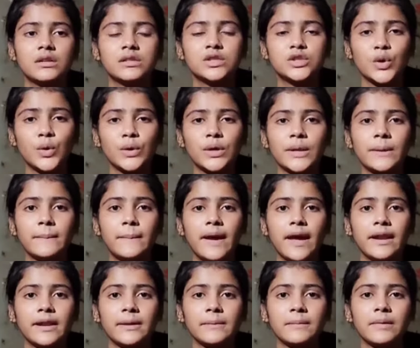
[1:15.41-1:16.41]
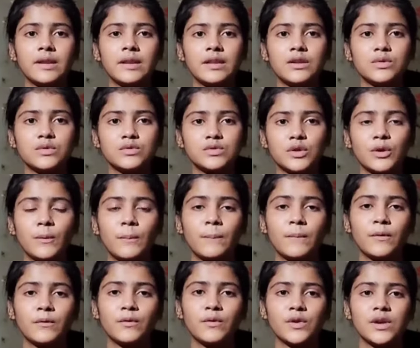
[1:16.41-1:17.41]
था छोटी बहन है मेरी उसके
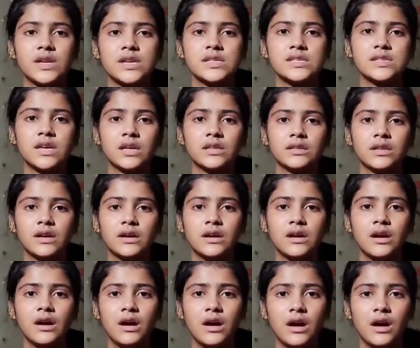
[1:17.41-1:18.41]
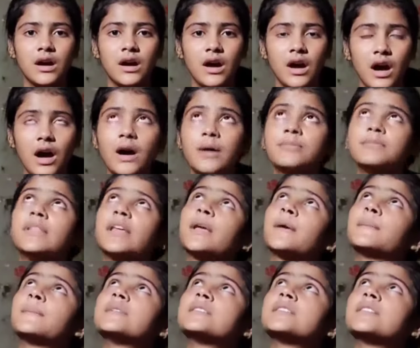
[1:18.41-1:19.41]
ऊपर वो गिर जाता आप
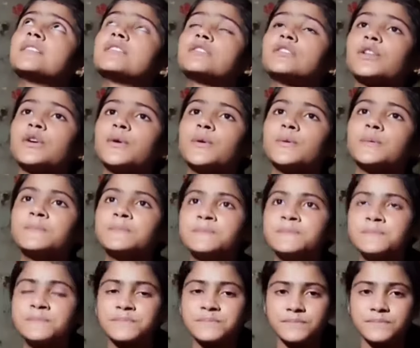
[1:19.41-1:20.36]
देख भी सकते हो